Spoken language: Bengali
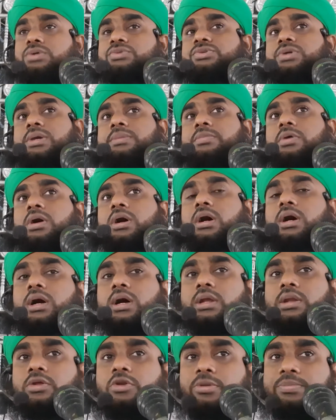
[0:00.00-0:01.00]
যে
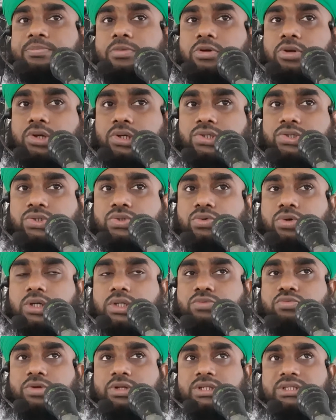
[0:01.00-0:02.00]
মহান রব্বুল
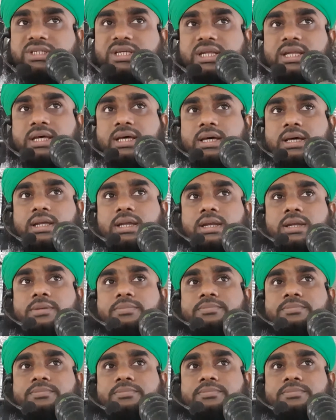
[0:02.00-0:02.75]
আজমাতুল জালাল